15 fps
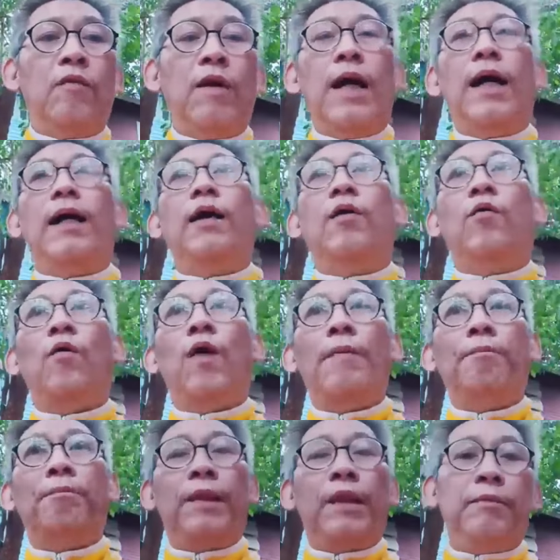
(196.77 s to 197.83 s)
ว่าค
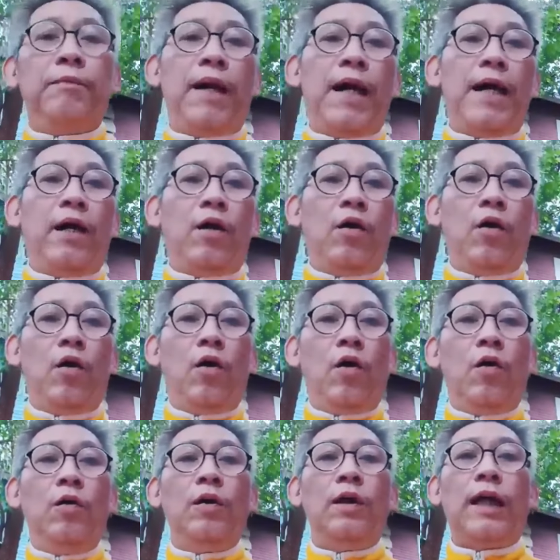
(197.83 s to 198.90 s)
วามเป็นมาขอ
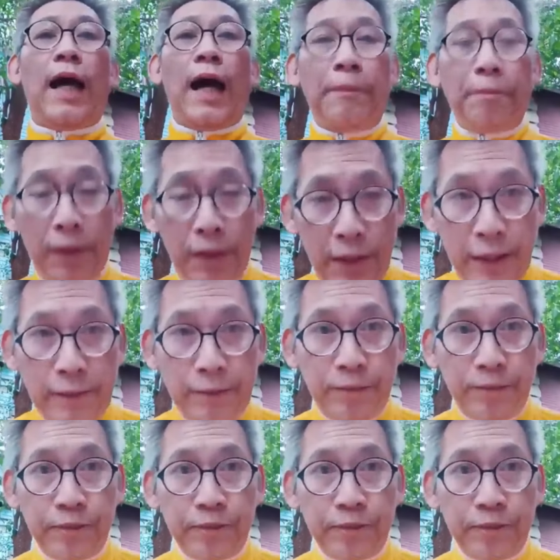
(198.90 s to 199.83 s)
งการผลิต